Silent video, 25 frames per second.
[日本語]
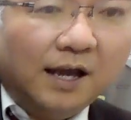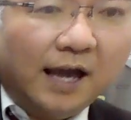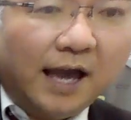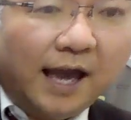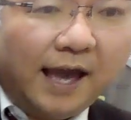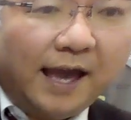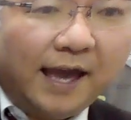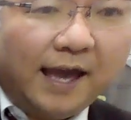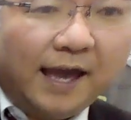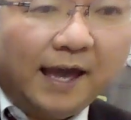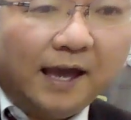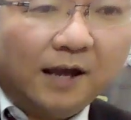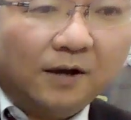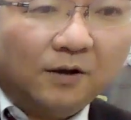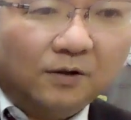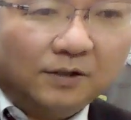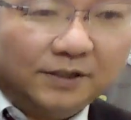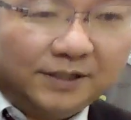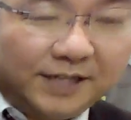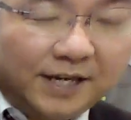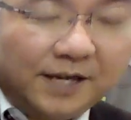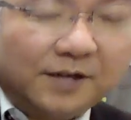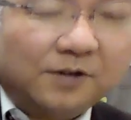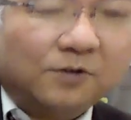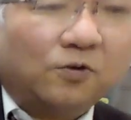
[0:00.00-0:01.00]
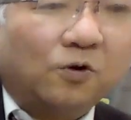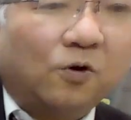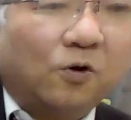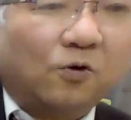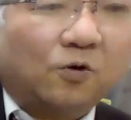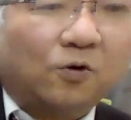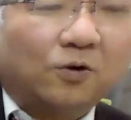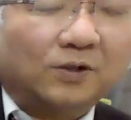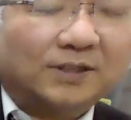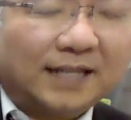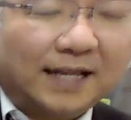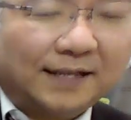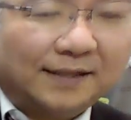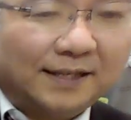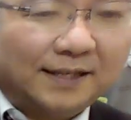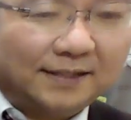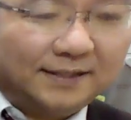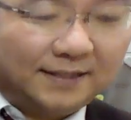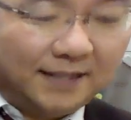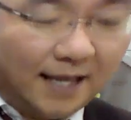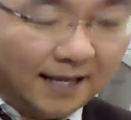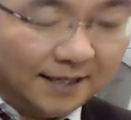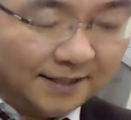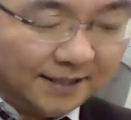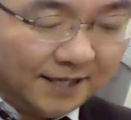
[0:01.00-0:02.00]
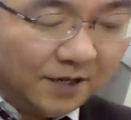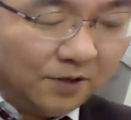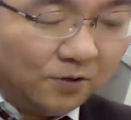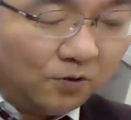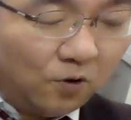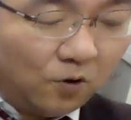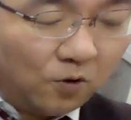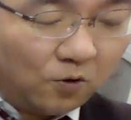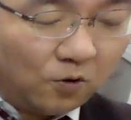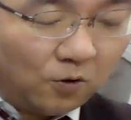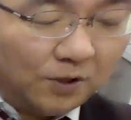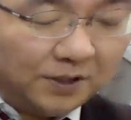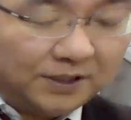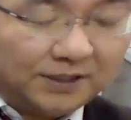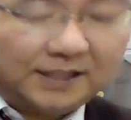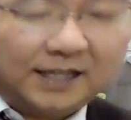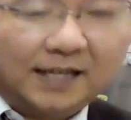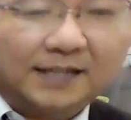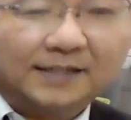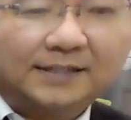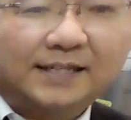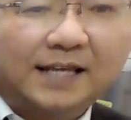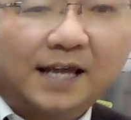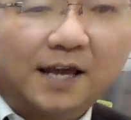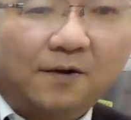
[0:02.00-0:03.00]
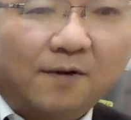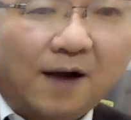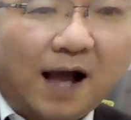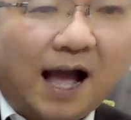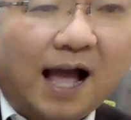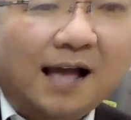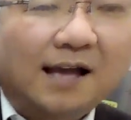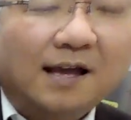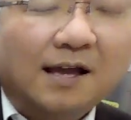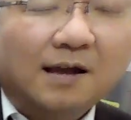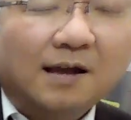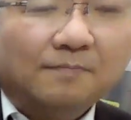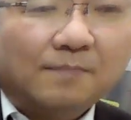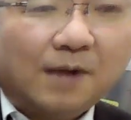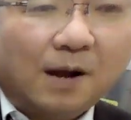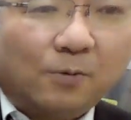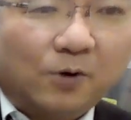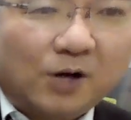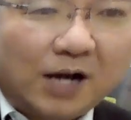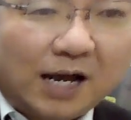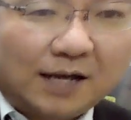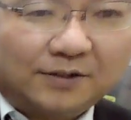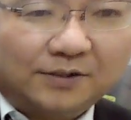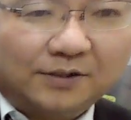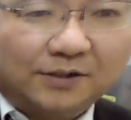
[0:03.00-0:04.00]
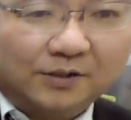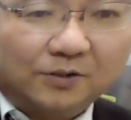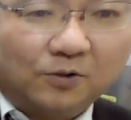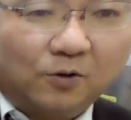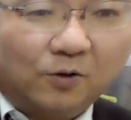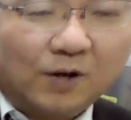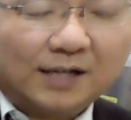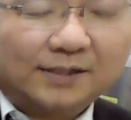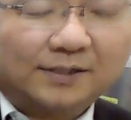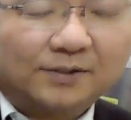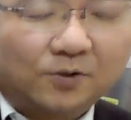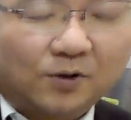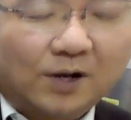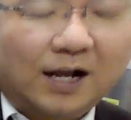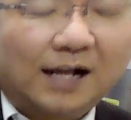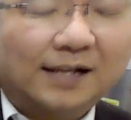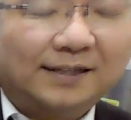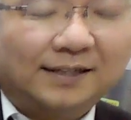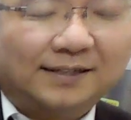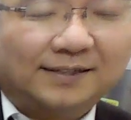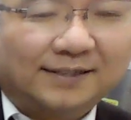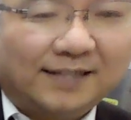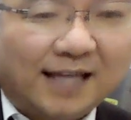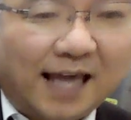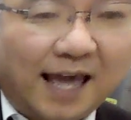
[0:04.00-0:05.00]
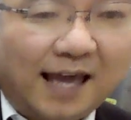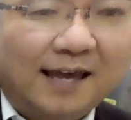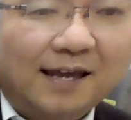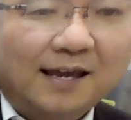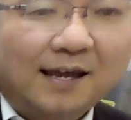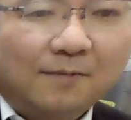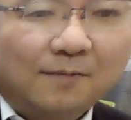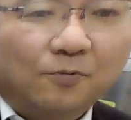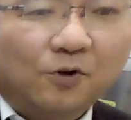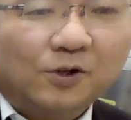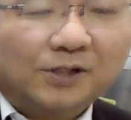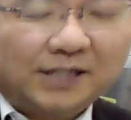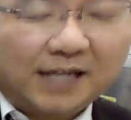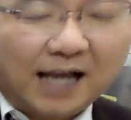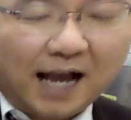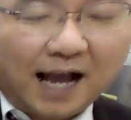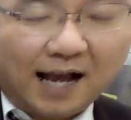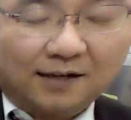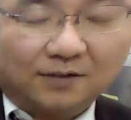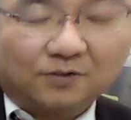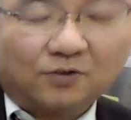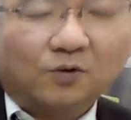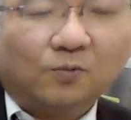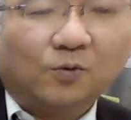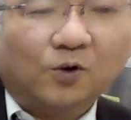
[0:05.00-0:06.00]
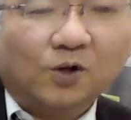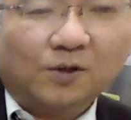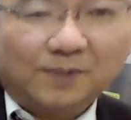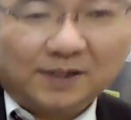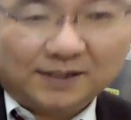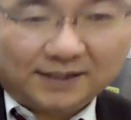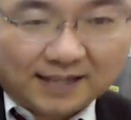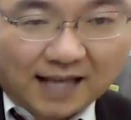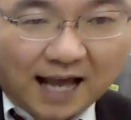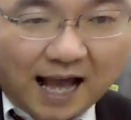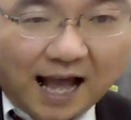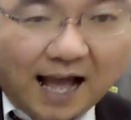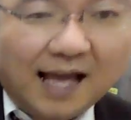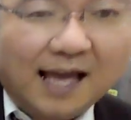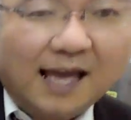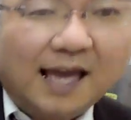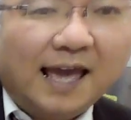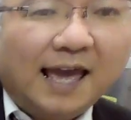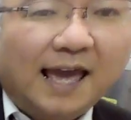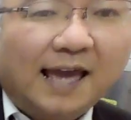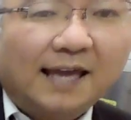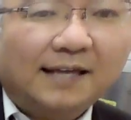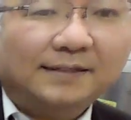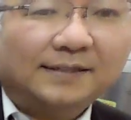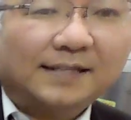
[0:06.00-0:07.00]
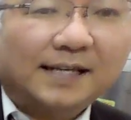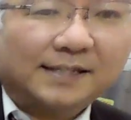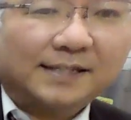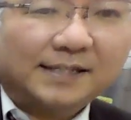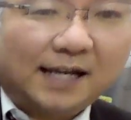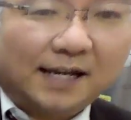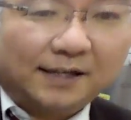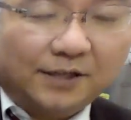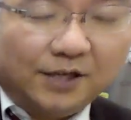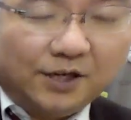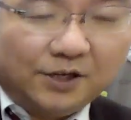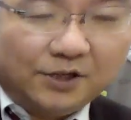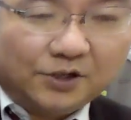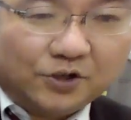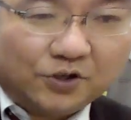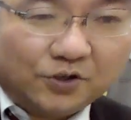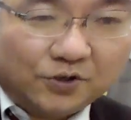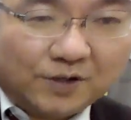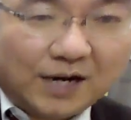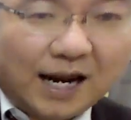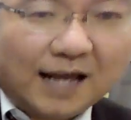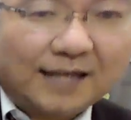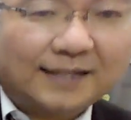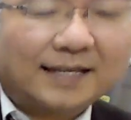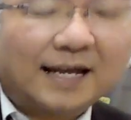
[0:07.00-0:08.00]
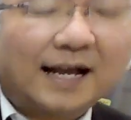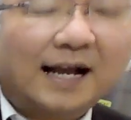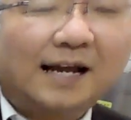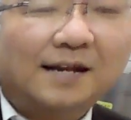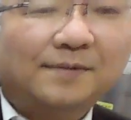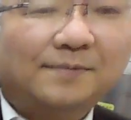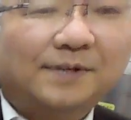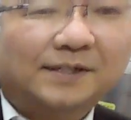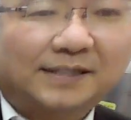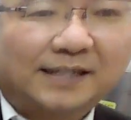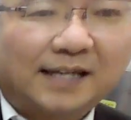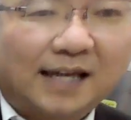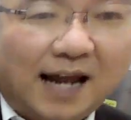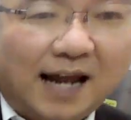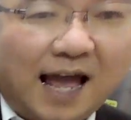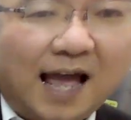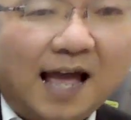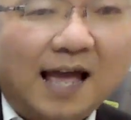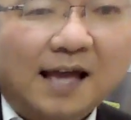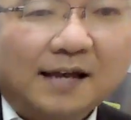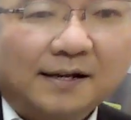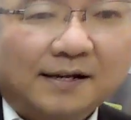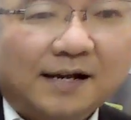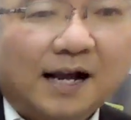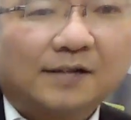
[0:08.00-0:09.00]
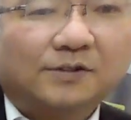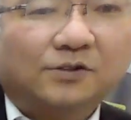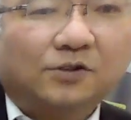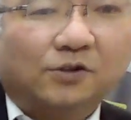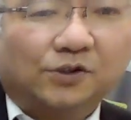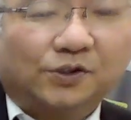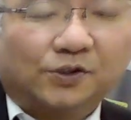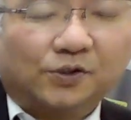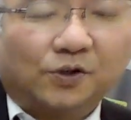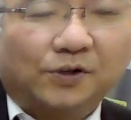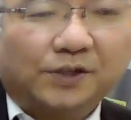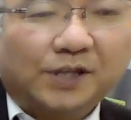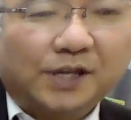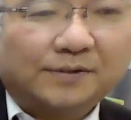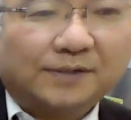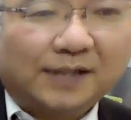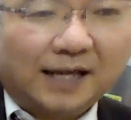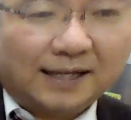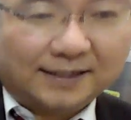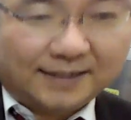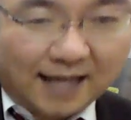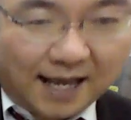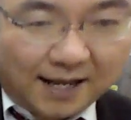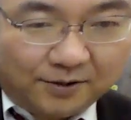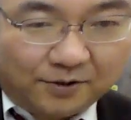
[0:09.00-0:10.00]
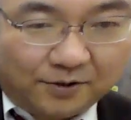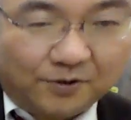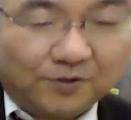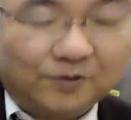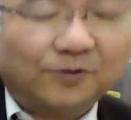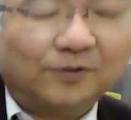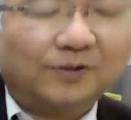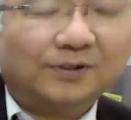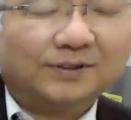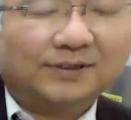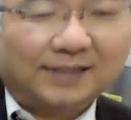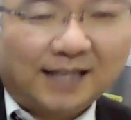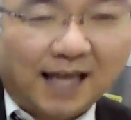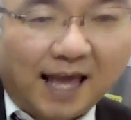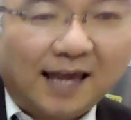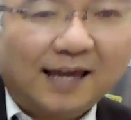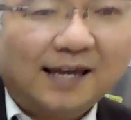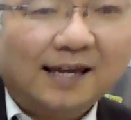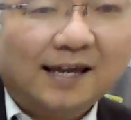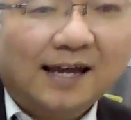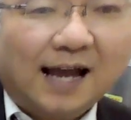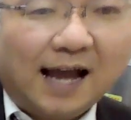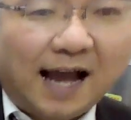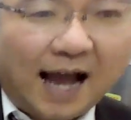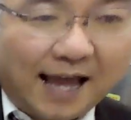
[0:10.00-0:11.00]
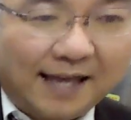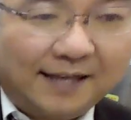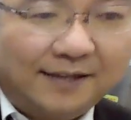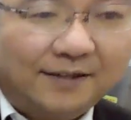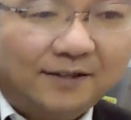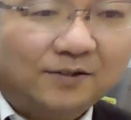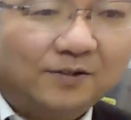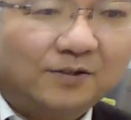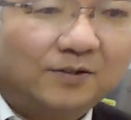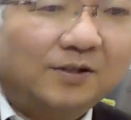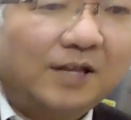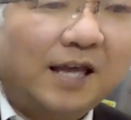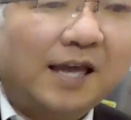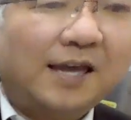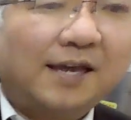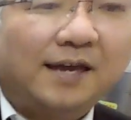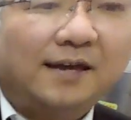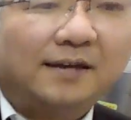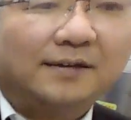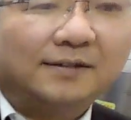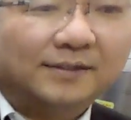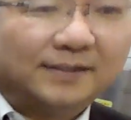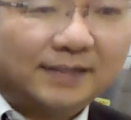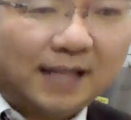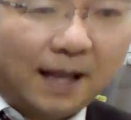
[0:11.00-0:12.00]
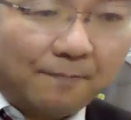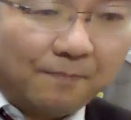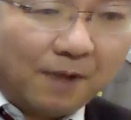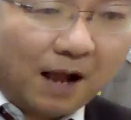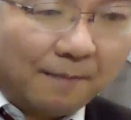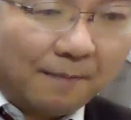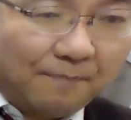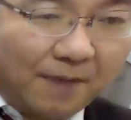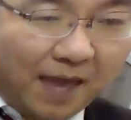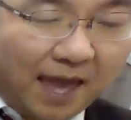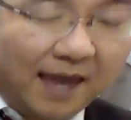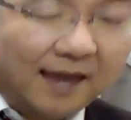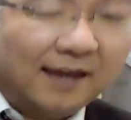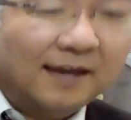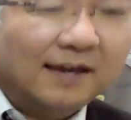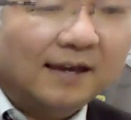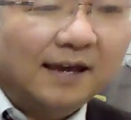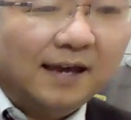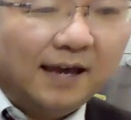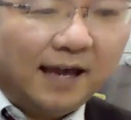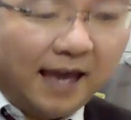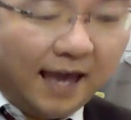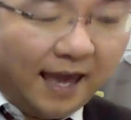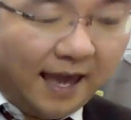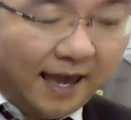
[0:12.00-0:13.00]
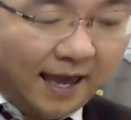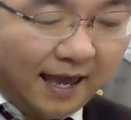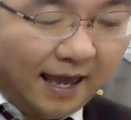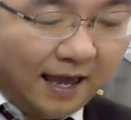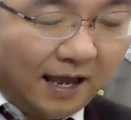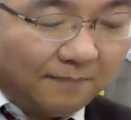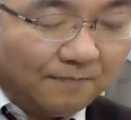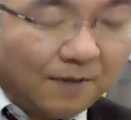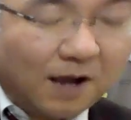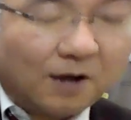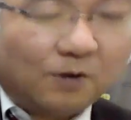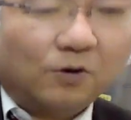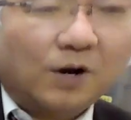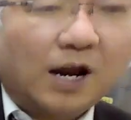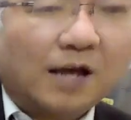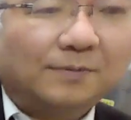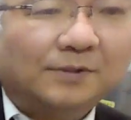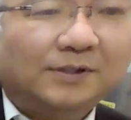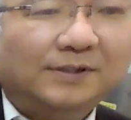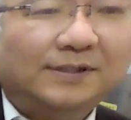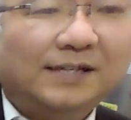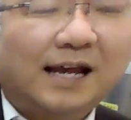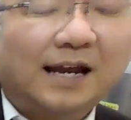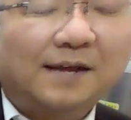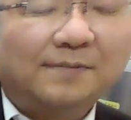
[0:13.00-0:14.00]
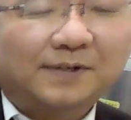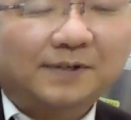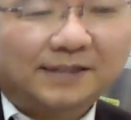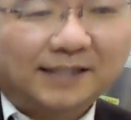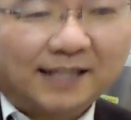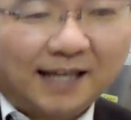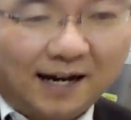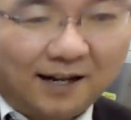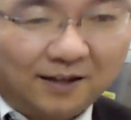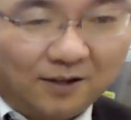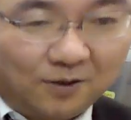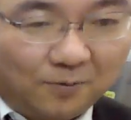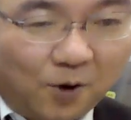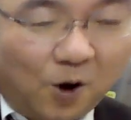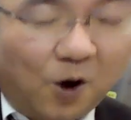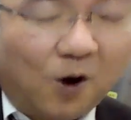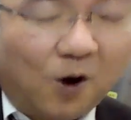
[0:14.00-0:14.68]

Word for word: えー、新高校3年生、新高校1年生は、まもなく5月とかにですね、模試があると思いますが、偏差値が20ぐらい下がりますから、覚悟しておいてくださいということですね。はい。で、3番目、えー、まあ、コラムになりますけれど